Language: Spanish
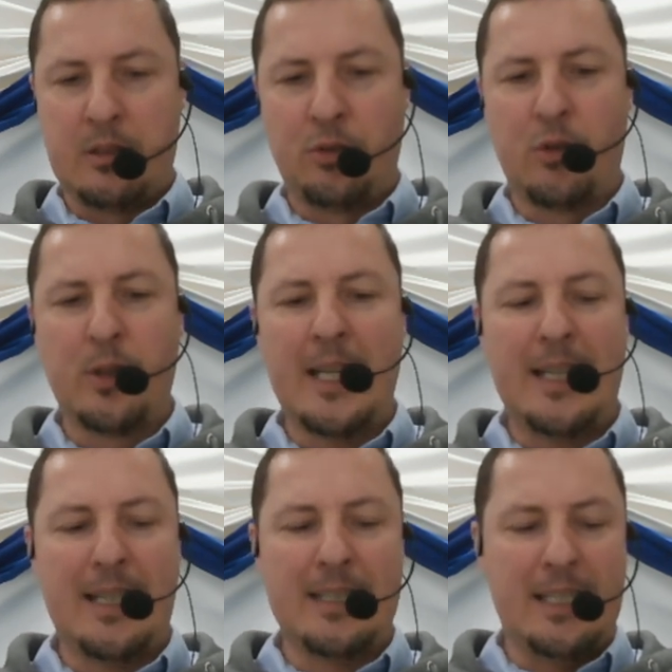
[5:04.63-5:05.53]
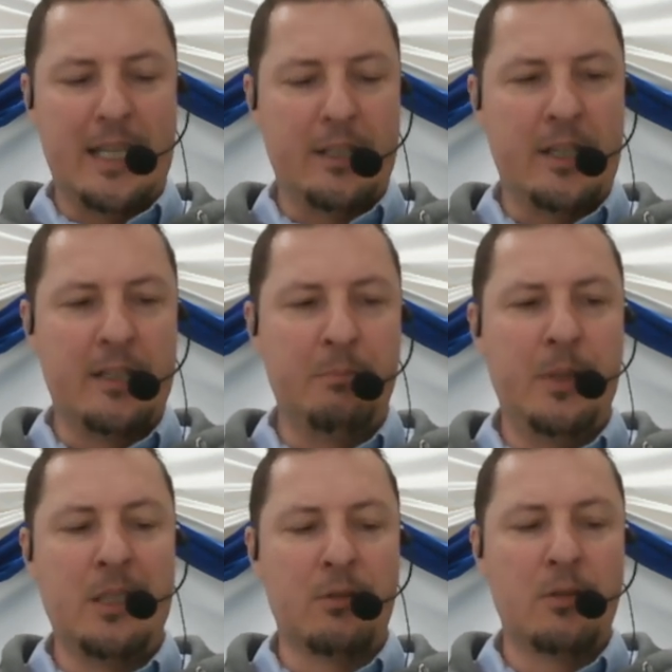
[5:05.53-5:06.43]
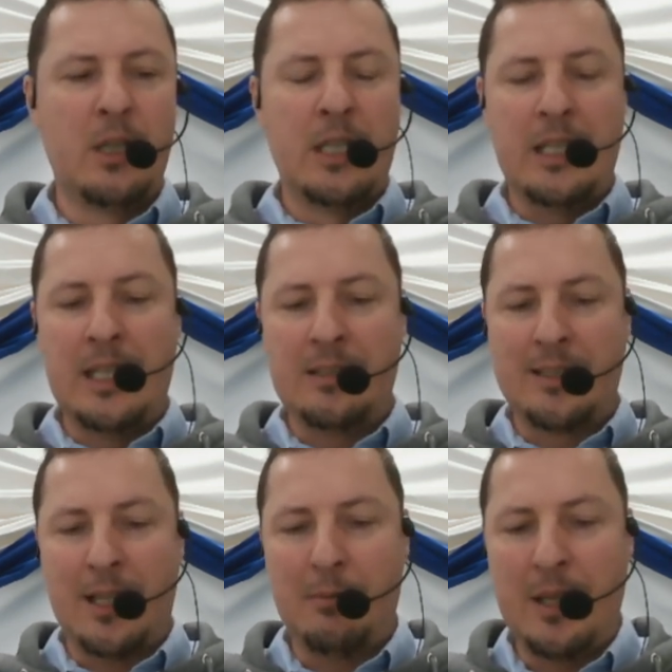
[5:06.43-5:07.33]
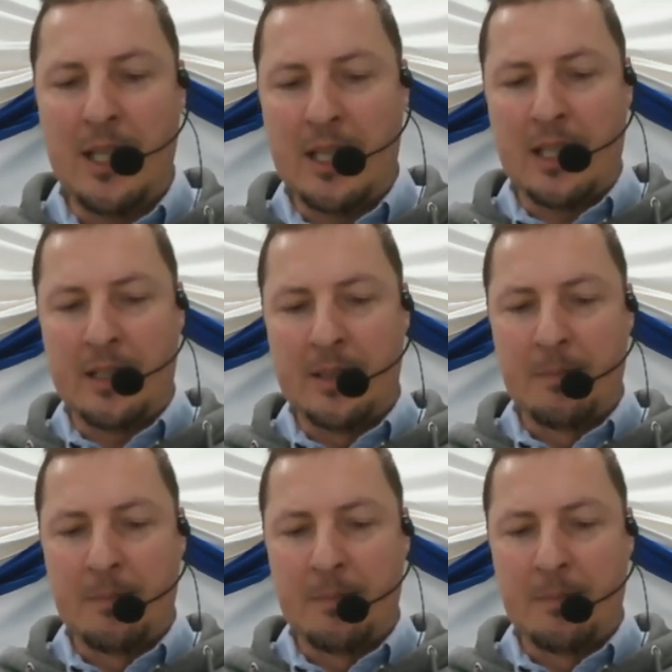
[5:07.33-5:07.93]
no dejan que el enemigo les divide.